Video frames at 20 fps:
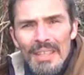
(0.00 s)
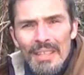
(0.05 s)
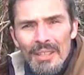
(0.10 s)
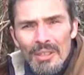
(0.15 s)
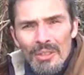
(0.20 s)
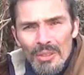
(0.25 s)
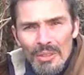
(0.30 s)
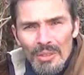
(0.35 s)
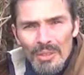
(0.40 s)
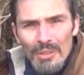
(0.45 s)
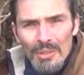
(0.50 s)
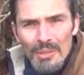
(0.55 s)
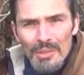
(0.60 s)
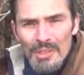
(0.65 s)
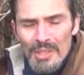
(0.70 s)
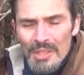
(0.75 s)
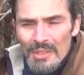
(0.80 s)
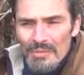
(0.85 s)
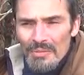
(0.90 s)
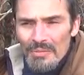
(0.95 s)
erreur que
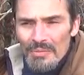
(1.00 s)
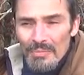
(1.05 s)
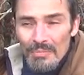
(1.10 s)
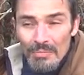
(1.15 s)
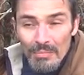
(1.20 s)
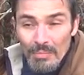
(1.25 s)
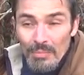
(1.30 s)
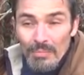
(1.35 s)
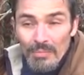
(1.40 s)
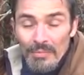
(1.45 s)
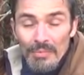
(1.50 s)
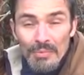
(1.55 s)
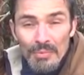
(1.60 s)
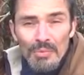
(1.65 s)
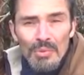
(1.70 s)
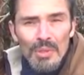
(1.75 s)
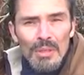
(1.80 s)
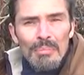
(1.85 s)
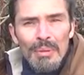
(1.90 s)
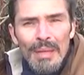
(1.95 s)
j'ai
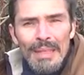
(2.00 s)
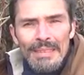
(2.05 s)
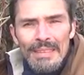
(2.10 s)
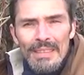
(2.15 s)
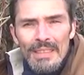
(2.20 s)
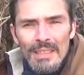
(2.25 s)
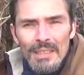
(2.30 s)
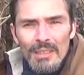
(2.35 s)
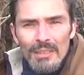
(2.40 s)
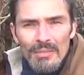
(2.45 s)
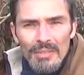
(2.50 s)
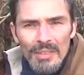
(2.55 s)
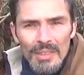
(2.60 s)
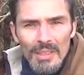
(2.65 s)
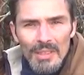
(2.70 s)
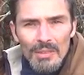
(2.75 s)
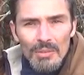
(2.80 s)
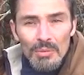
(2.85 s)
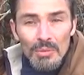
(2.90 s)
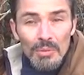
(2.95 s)
vue et pratiquée, en
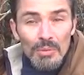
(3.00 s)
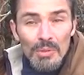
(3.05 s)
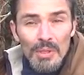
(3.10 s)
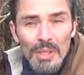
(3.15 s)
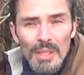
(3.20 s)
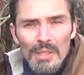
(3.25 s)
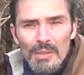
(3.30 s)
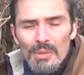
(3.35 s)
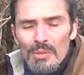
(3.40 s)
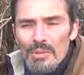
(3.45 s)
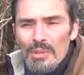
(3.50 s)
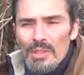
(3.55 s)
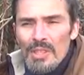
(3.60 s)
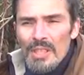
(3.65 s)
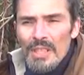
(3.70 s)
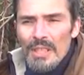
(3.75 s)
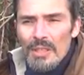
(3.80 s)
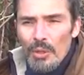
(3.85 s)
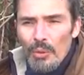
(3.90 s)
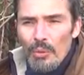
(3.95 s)
fait, hein, sur lequel
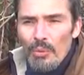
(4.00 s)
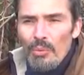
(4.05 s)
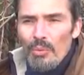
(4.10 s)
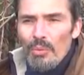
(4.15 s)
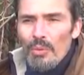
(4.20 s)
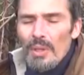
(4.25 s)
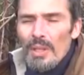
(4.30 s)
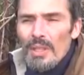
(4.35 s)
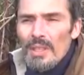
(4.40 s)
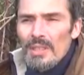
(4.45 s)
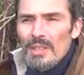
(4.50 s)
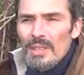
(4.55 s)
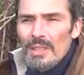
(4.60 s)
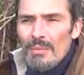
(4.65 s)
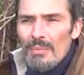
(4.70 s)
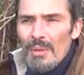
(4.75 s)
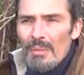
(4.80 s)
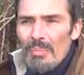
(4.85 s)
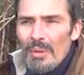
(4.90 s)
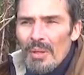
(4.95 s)
j'y ai cru et
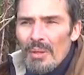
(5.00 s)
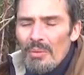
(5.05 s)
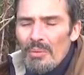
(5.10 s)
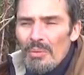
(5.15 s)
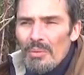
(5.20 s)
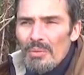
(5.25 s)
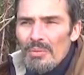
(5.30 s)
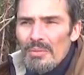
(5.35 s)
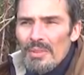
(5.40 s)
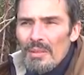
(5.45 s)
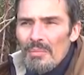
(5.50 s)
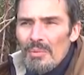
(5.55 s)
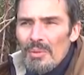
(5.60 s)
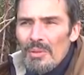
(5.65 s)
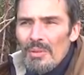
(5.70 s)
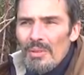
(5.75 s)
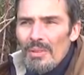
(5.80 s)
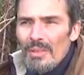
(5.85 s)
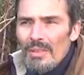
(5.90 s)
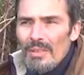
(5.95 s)
ça m'a paru euh,
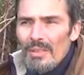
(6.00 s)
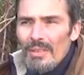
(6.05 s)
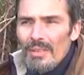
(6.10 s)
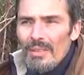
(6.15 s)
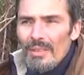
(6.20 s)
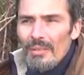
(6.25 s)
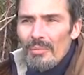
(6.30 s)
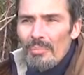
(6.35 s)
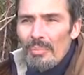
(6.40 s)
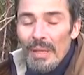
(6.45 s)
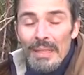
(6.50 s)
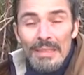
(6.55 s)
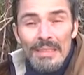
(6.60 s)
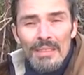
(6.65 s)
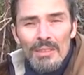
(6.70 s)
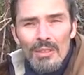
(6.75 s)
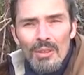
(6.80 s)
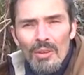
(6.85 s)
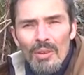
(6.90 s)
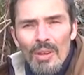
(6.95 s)
vraiment euh,
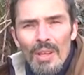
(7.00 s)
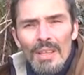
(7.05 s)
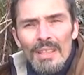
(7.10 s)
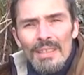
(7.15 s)
pertinent,